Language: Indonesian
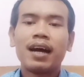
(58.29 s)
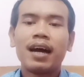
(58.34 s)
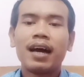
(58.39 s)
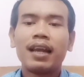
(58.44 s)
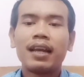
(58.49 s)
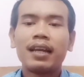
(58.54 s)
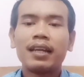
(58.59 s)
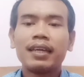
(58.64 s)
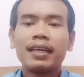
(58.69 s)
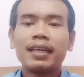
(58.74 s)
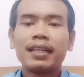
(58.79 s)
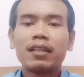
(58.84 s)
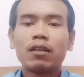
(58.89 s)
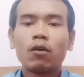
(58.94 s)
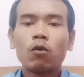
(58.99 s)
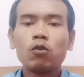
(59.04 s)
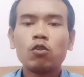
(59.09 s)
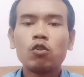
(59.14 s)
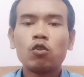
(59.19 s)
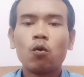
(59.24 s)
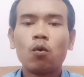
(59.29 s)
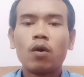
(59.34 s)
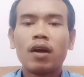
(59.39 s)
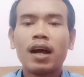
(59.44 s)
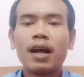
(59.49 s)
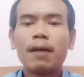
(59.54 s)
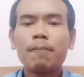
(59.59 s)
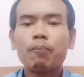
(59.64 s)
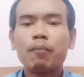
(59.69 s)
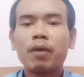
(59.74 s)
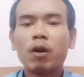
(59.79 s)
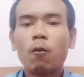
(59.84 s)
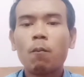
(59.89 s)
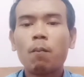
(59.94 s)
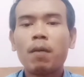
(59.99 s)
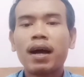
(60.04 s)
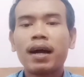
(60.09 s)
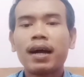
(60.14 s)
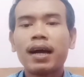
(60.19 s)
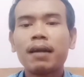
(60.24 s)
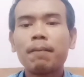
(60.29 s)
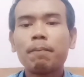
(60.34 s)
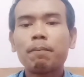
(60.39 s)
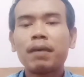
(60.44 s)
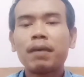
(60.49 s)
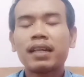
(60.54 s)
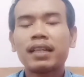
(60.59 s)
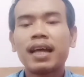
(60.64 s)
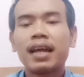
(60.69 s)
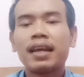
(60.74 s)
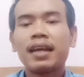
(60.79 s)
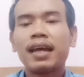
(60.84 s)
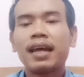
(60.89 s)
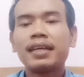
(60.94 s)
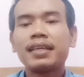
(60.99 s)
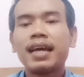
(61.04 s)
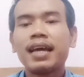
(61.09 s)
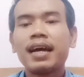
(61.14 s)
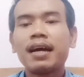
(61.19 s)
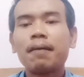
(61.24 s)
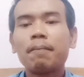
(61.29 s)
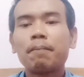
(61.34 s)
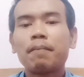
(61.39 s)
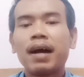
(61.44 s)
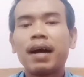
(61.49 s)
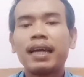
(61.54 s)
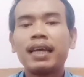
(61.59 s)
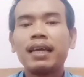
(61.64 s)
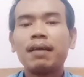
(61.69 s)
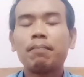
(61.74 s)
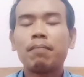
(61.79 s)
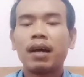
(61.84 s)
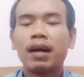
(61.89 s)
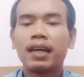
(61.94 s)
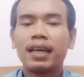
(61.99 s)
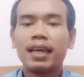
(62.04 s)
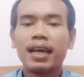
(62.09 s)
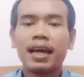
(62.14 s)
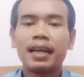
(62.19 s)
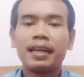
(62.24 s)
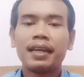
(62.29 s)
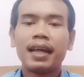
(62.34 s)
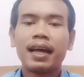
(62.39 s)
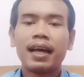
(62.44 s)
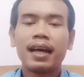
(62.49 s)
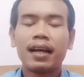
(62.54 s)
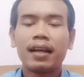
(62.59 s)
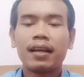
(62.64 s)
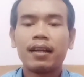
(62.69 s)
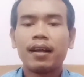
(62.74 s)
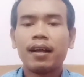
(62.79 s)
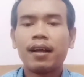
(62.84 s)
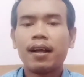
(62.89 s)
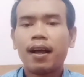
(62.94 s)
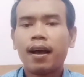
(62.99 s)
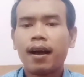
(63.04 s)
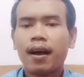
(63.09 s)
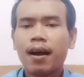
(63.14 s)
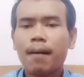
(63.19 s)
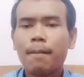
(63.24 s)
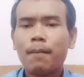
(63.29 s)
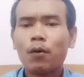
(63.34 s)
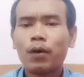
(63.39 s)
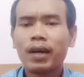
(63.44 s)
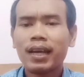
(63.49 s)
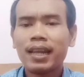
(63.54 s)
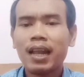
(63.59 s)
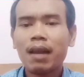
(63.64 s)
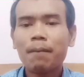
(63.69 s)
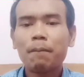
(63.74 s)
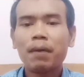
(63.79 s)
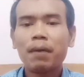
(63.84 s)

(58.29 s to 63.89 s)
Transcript: Hal itu juga merupakan pertanda yang baik bagi Anda. Kemungkinan